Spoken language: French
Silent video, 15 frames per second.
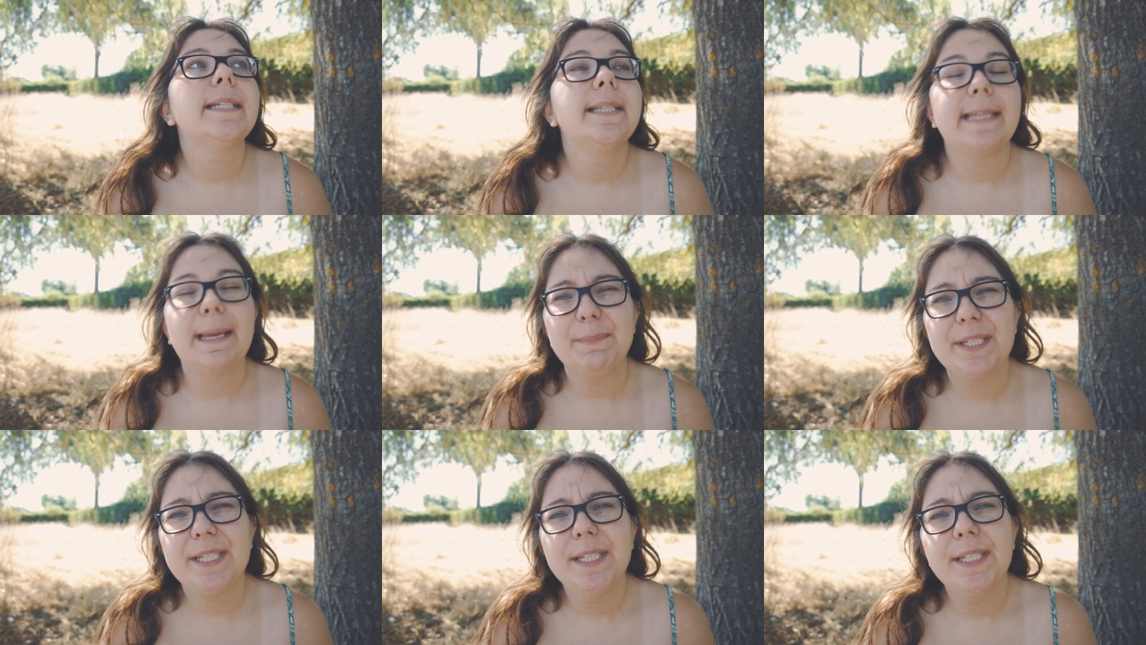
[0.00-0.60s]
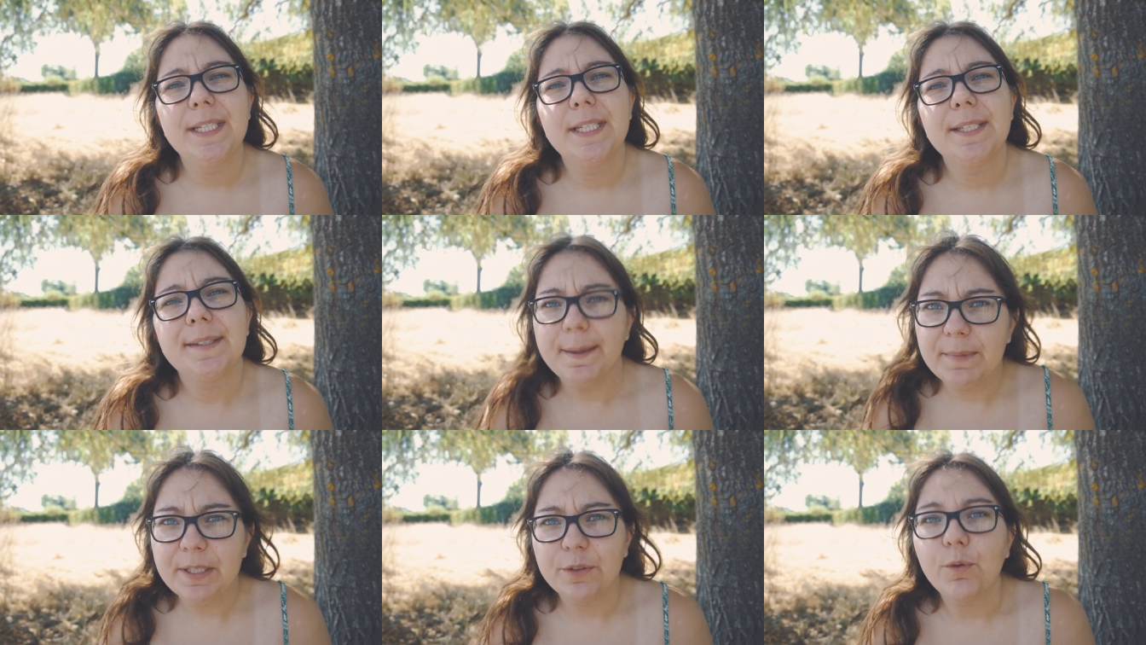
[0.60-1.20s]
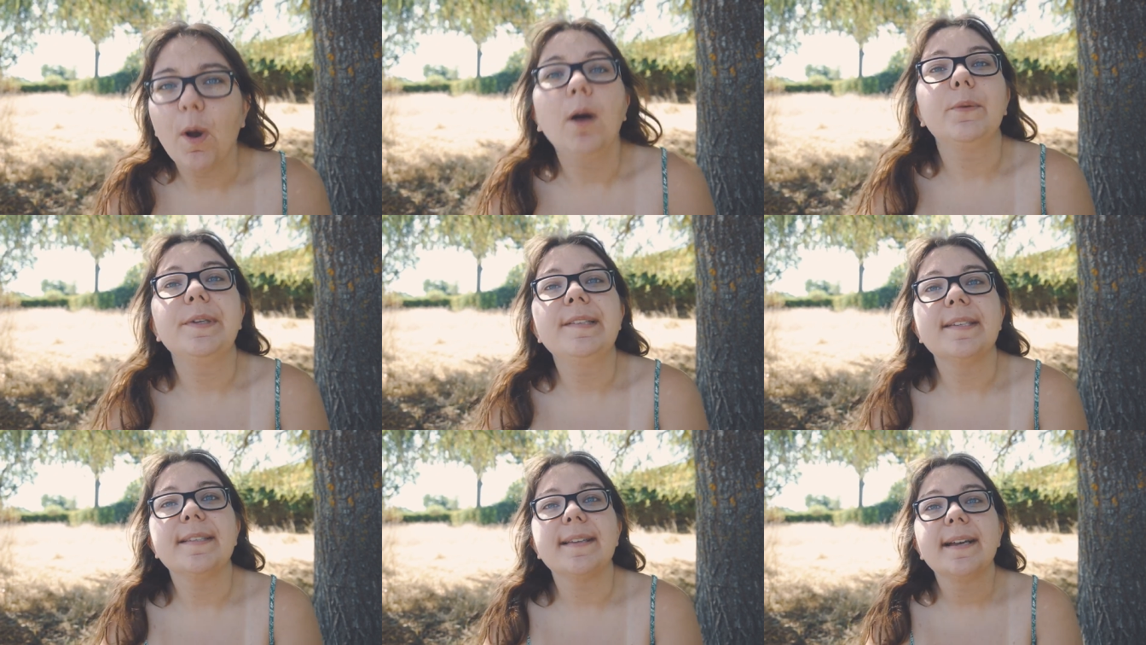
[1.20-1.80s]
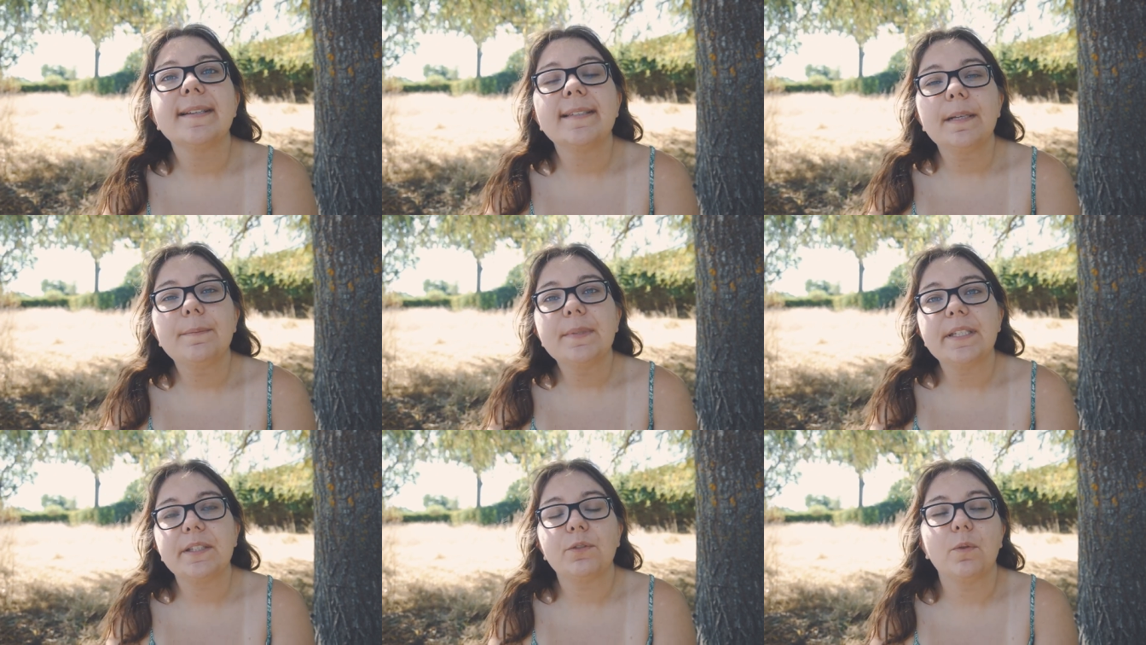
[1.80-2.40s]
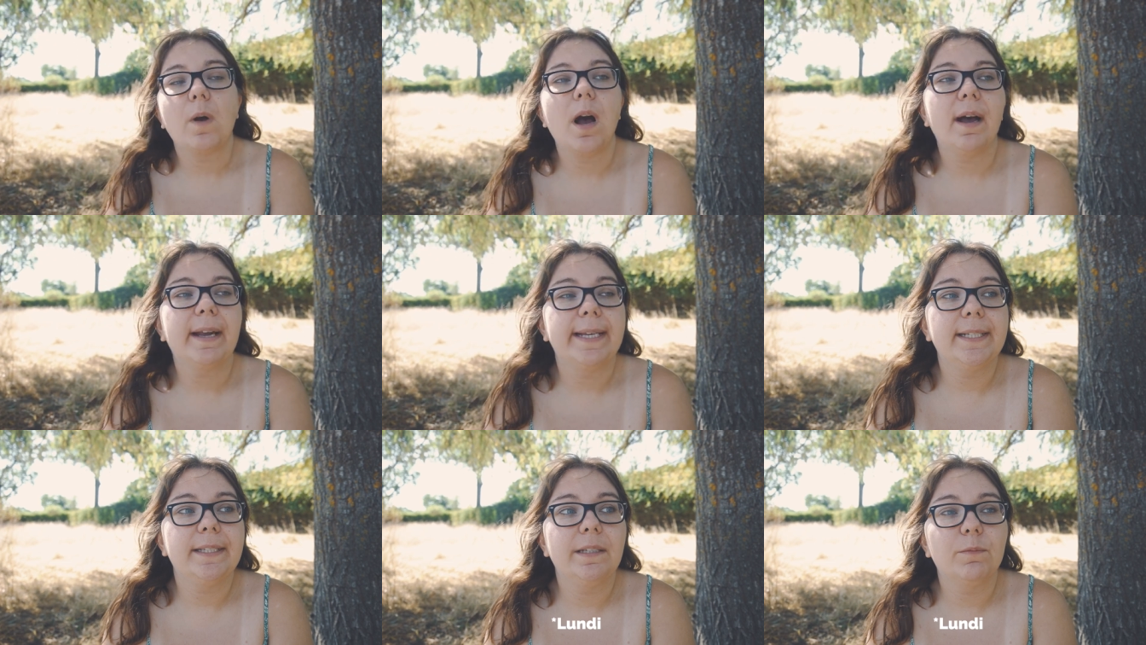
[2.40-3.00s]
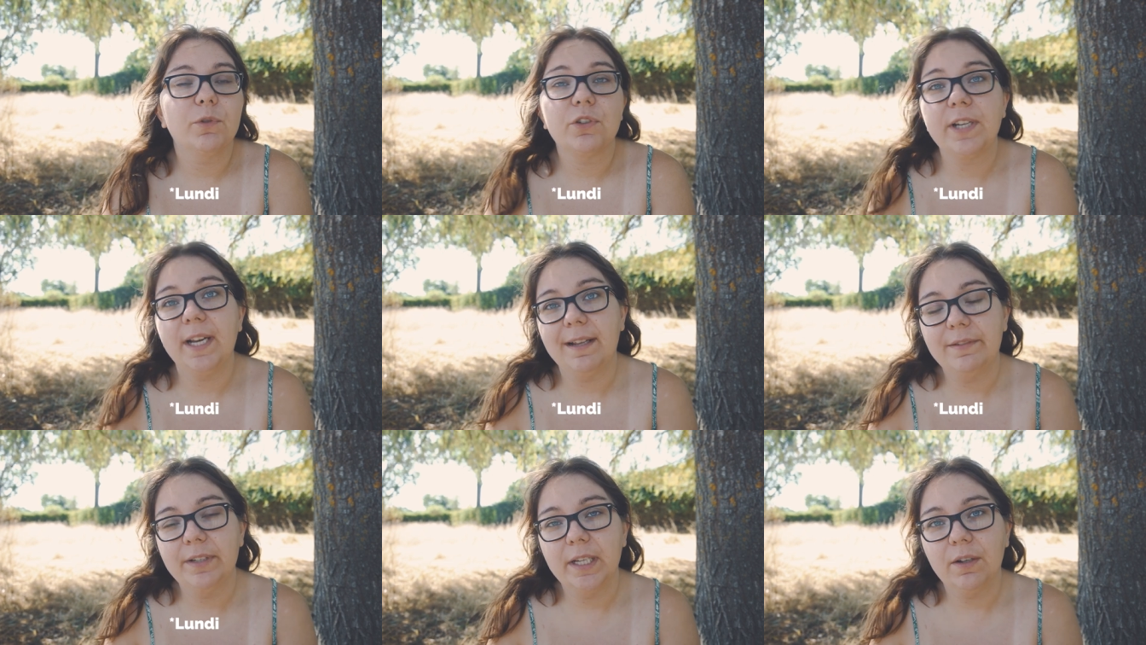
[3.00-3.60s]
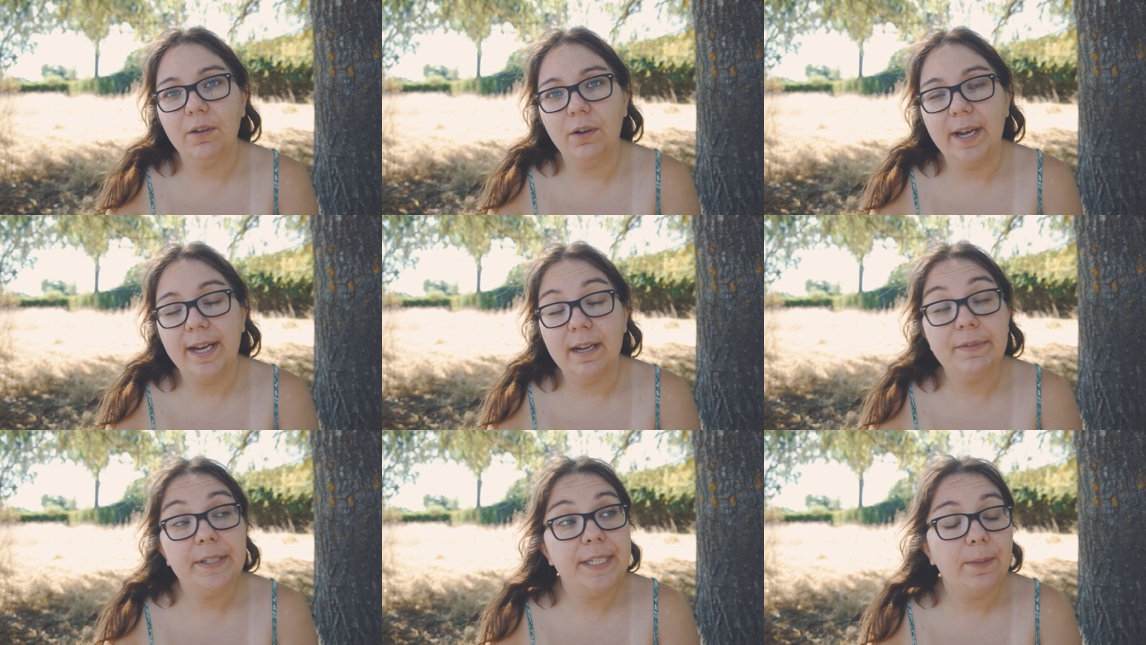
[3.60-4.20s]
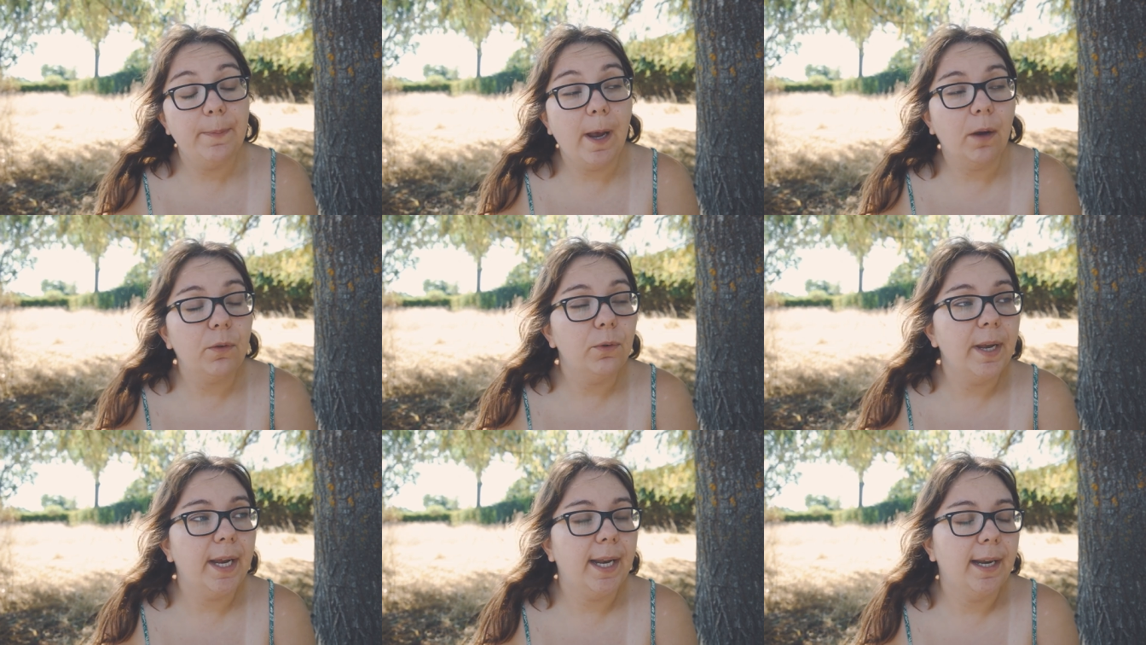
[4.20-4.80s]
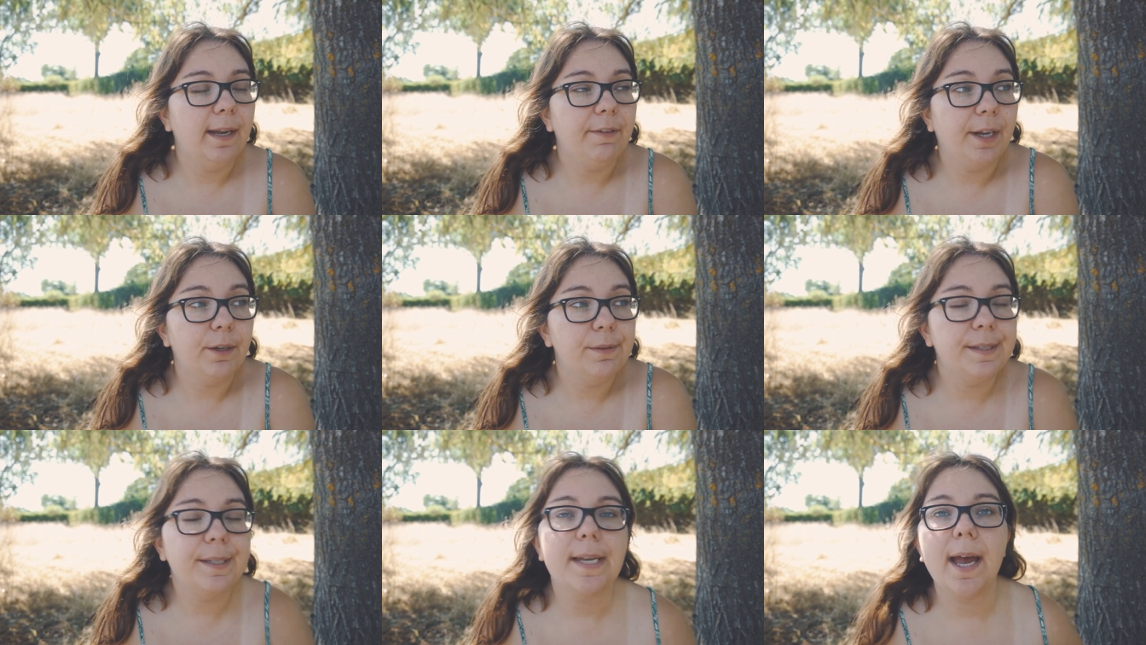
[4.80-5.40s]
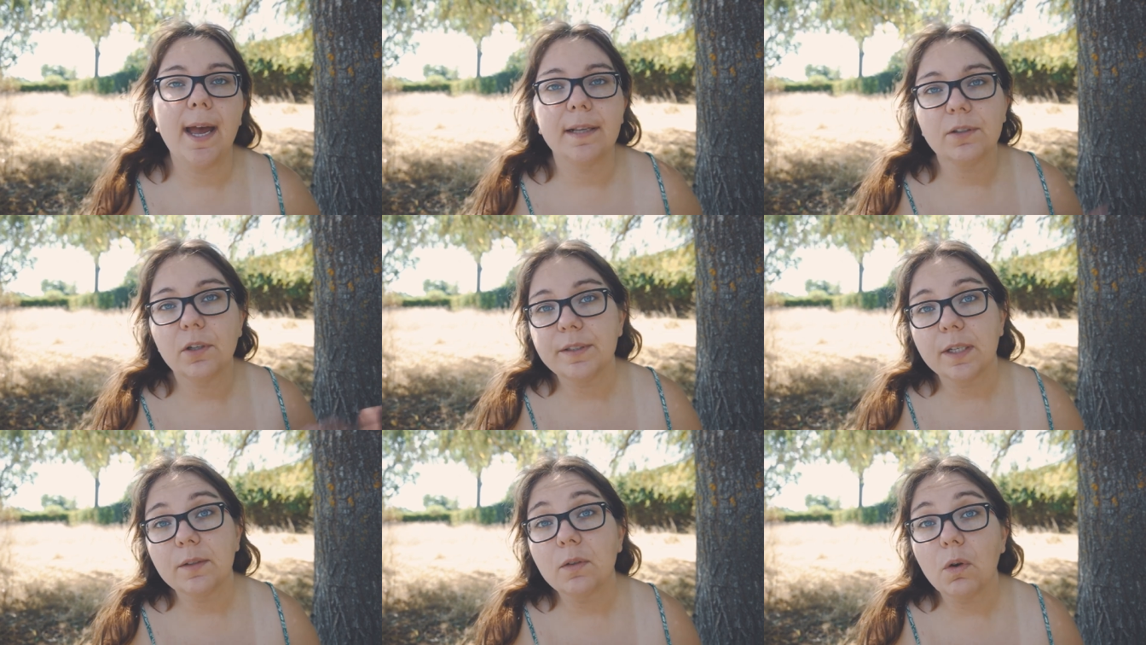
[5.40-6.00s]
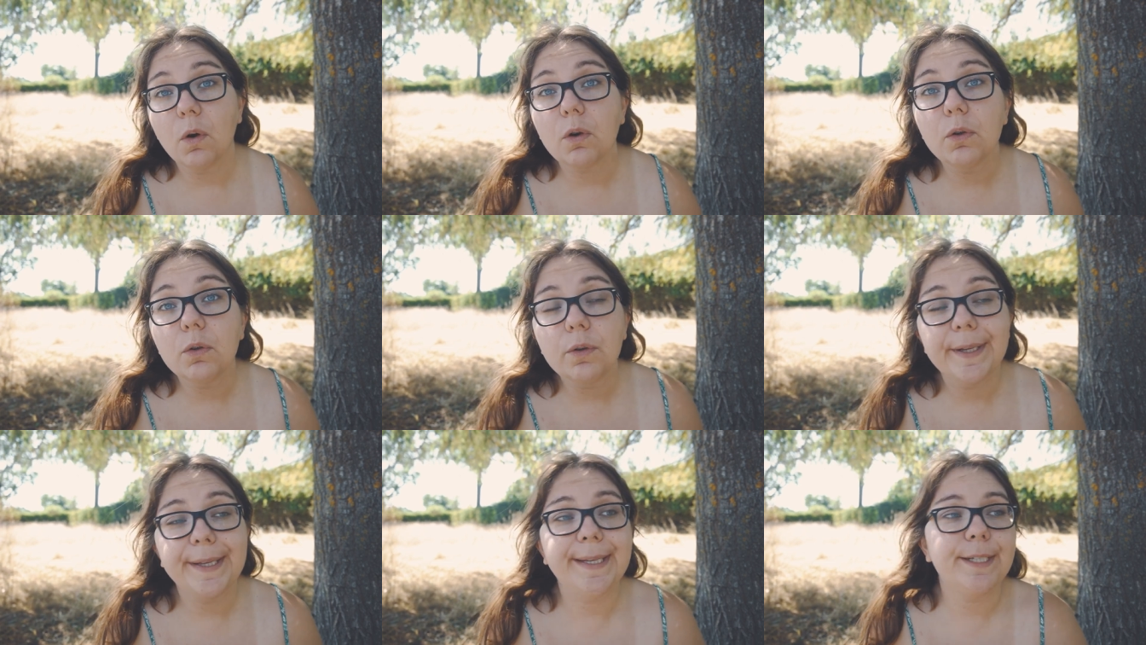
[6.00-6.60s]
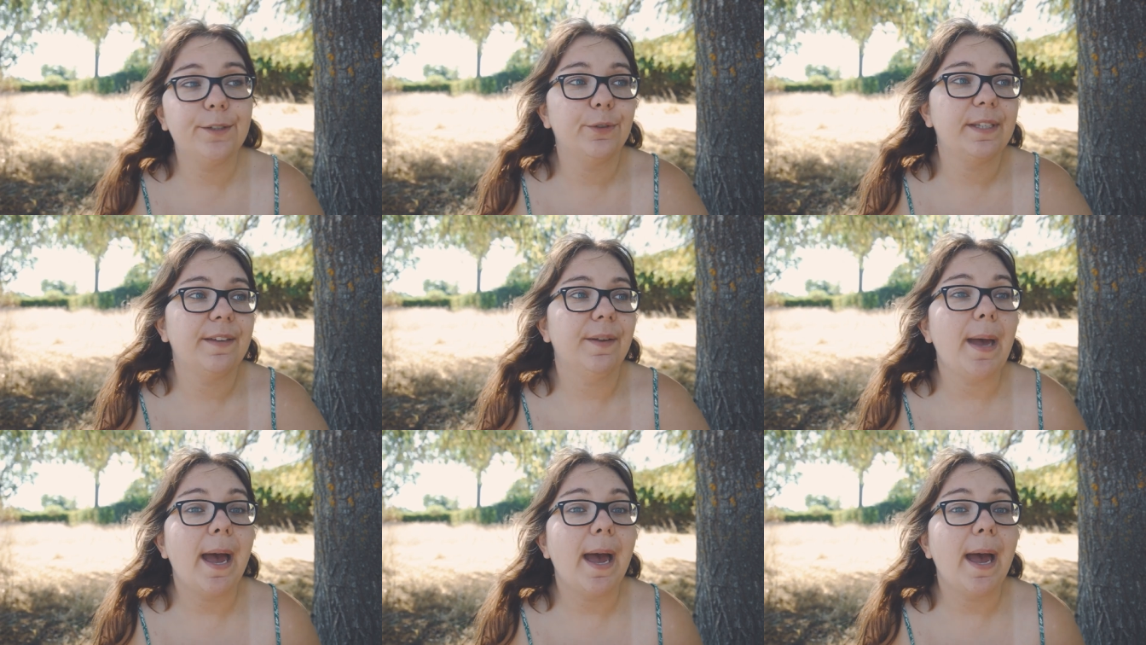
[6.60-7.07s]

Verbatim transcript: samedi, samedi soir, oui c'est ça, samedi soir et dimanche elle avait, euh, elle avait disparu, elle avait réussi à sortir de l'enclos et je savais